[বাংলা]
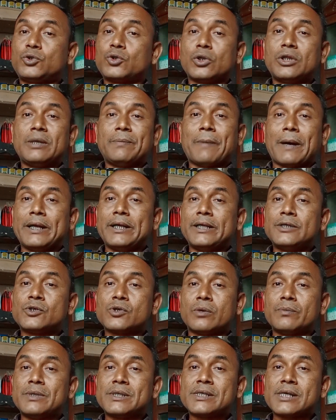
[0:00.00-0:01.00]
যদি পানি
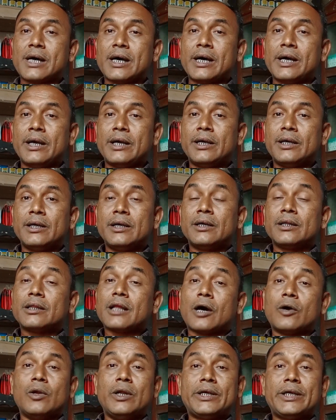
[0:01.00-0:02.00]
জমে যায়
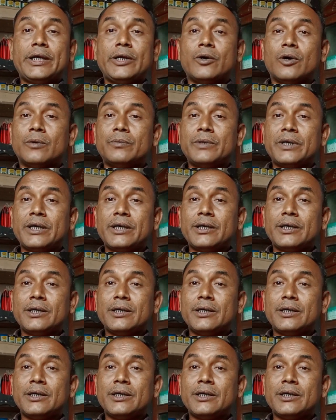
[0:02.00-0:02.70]
তাহলে কি হবে